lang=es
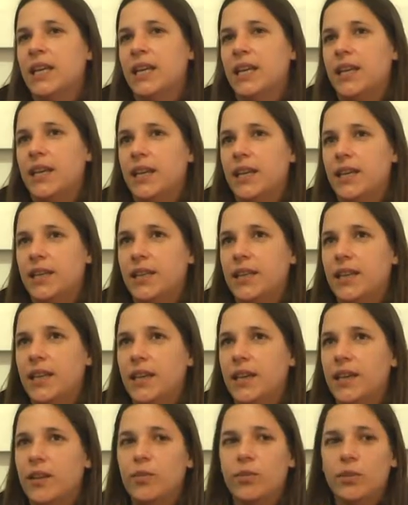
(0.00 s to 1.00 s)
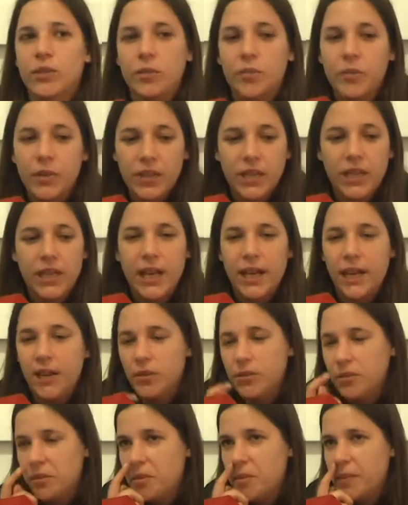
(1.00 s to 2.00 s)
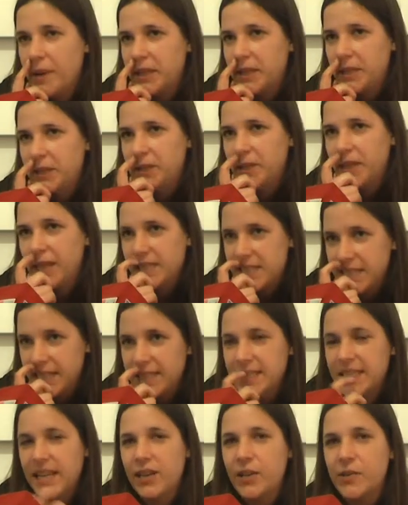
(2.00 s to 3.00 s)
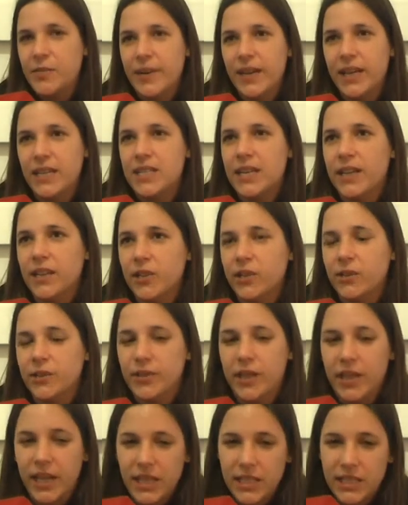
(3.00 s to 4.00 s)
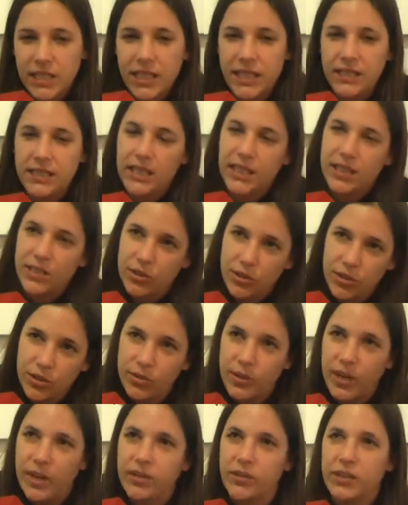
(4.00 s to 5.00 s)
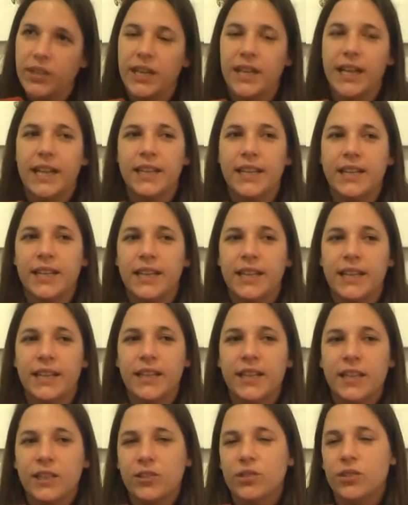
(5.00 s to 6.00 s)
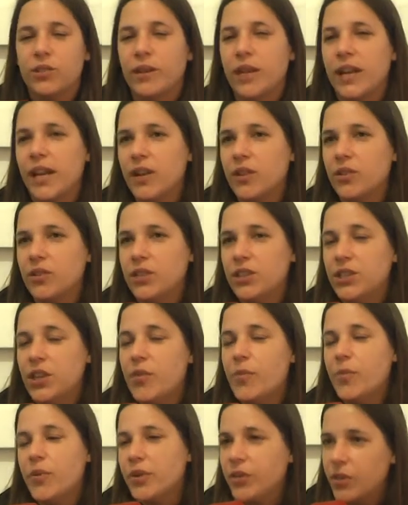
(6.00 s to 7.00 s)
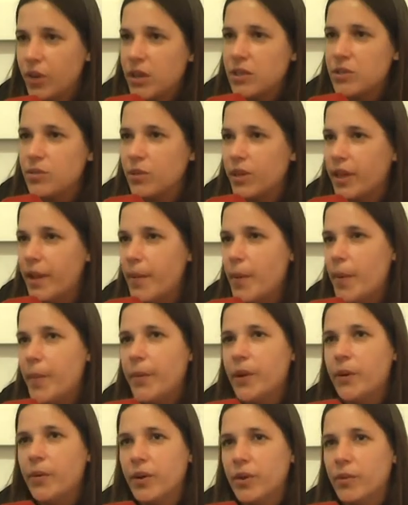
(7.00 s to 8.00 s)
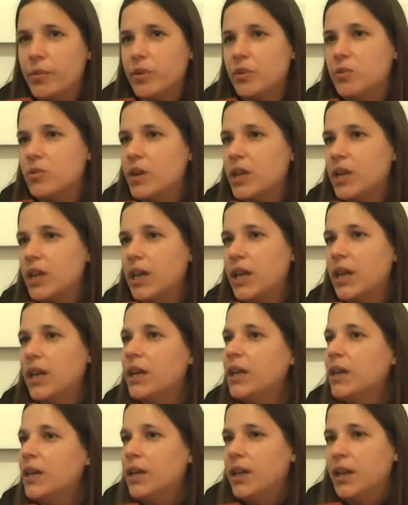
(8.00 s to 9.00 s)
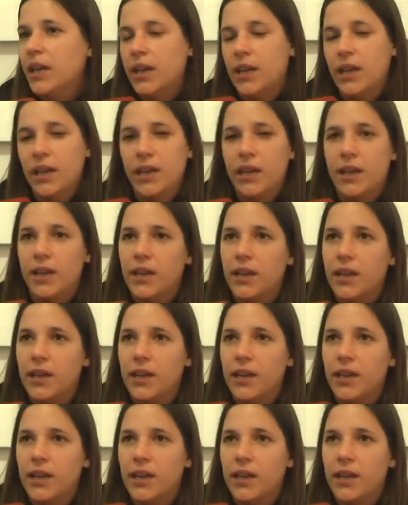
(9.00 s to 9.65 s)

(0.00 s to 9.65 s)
Este, el último día, en el último partido que las chicas salieron medalla de oro, una de las chicas se cayó, una contrincante sobre la rodilla y un poco nos asustamos, pero bueno, por suerte, eh,